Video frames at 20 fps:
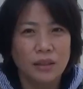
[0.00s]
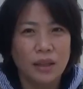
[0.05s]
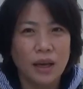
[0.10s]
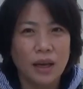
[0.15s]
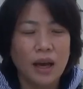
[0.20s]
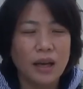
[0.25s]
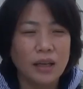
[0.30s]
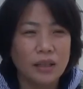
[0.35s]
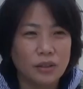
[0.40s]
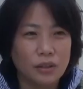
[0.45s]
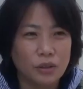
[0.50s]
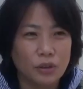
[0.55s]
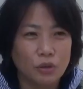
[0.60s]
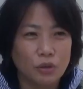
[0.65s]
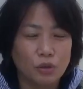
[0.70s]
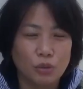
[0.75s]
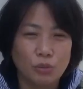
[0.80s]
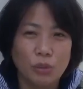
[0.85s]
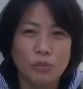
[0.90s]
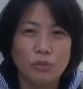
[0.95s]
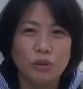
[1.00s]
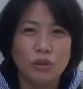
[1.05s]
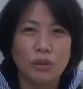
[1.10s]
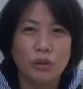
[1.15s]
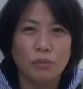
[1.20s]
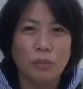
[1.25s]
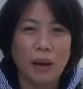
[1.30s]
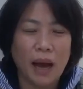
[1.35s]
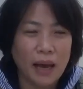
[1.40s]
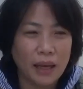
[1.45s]
생각이 있어서
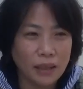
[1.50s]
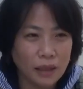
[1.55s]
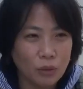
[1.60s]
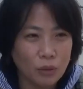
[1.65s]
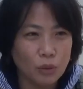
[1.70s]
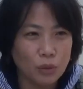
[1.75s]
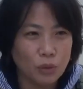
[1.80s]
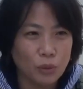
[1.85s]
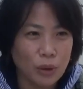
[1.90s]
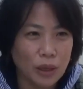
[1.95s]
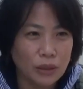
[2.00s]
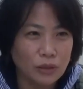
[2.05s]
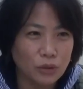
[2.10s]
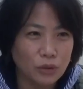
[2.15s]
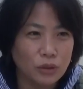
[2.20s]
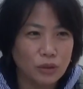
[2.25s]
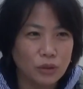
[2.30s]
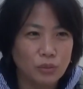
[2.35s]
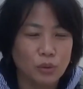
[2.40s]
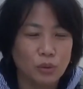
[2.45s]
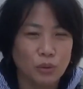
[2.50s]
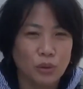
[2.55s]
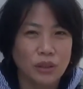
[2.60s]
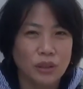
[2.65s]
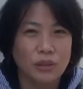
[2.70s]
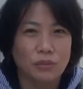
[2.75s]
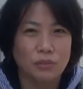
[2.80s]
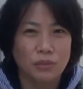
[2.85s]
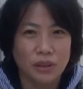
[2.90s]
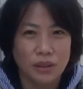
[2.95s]
주민분들 많이 와주셨으면
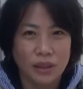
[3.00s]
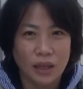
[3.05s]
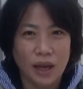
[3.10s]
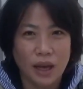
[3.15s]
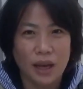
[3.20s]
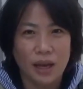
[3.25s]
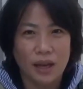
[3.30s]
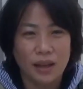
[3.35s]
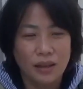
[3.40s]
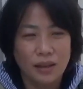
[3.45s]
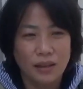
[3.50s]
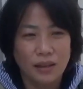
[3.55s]
좋겠습니다.